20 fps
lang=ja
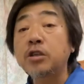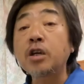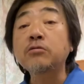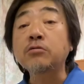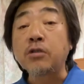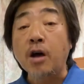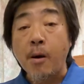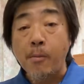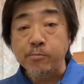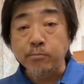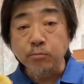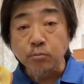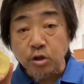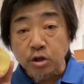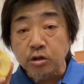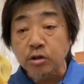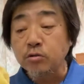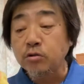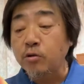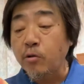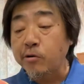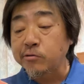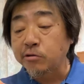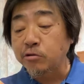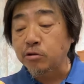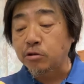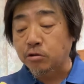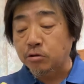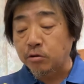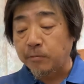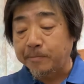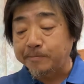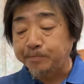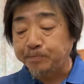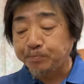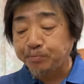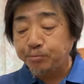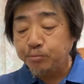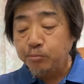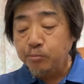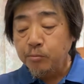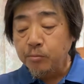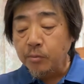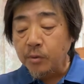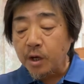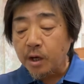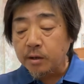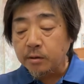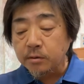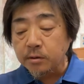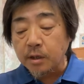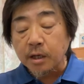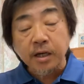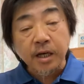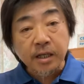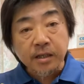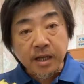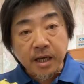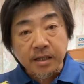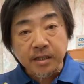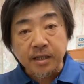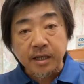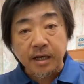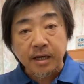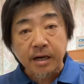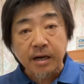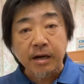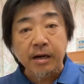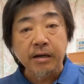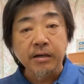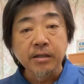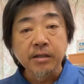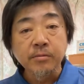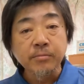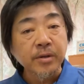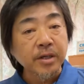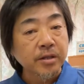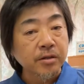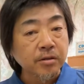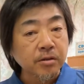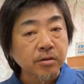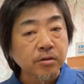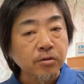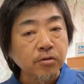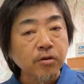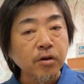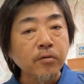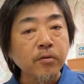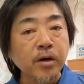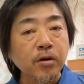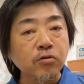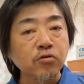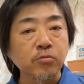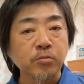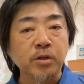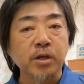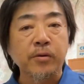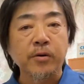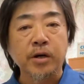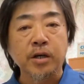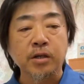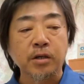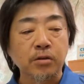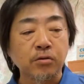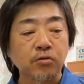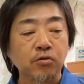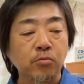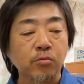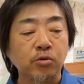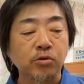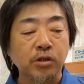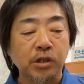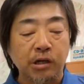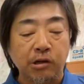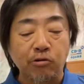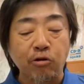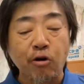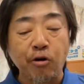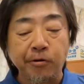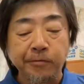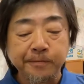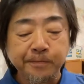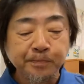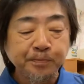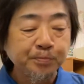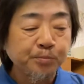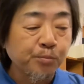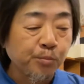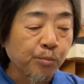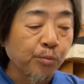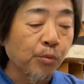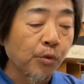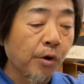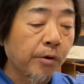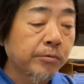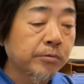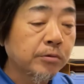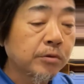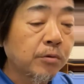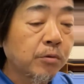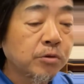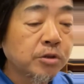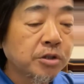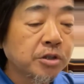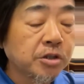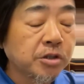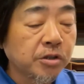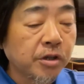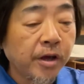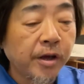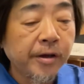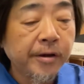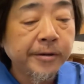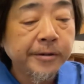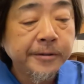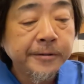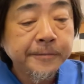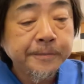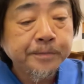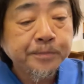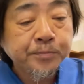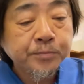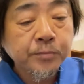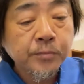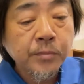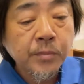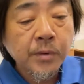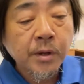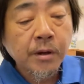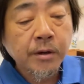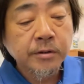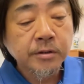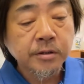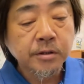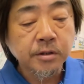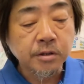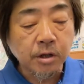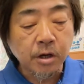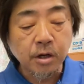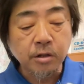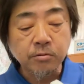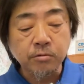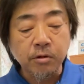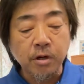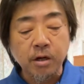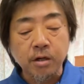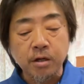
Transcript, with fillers: らめちゃくちゃ美味しいです硬いからまあその辺は好みが分かれると思うんだけどこれ美味しいねらか